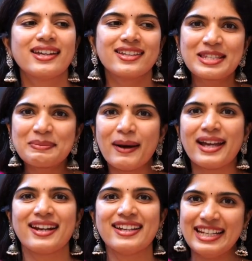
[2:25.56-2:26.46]

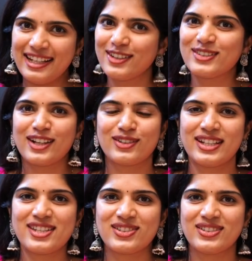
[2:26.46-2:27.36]
ఇన్స్పైర్ అయ్యి నేను కూడా
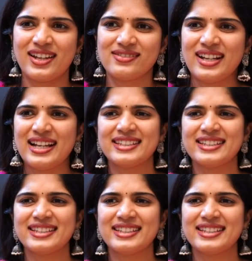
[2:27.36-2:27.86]
కుట్టించుకున్నాను